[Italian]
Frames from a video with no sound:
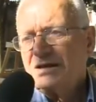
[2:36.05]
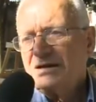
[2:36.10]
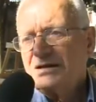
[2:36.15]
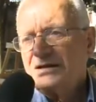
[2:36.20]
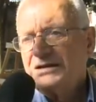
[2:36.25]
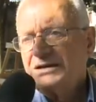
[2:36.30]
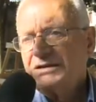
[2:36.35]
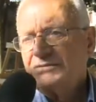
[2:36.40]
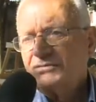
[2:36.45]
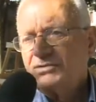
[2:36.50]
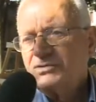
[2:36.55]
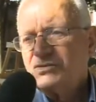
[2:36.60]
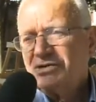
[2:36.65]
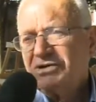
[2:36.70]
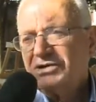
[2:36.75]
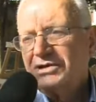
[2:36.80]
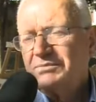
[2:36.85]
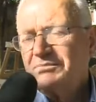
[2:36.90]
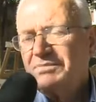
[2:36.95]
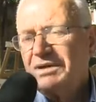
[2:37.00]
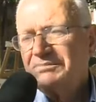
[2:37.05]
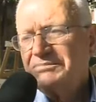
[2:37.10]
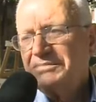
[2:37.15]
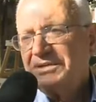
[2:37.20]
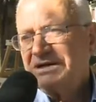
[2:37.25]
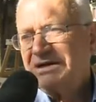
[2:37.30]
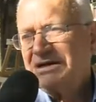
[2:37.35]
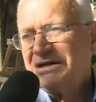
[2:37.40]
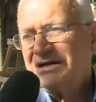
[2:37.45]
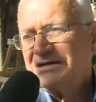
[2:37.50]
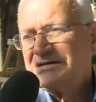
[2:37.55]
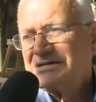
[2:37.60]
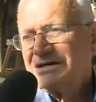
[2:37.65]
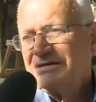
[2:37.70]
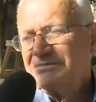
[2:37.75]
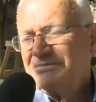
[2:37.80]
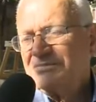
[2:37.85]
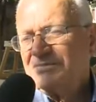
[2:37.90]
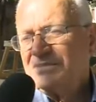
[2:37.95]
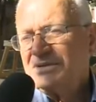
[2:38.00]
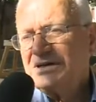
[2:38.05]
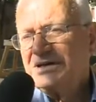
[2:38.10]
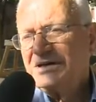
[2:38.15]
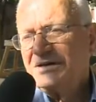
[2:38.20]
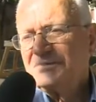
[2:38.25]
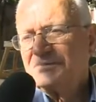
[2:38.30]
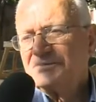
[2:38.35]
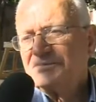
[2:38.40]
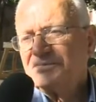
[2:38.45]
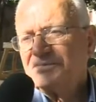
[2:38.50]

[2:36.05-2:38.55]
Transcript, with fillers: il museo dei bambini a Scampia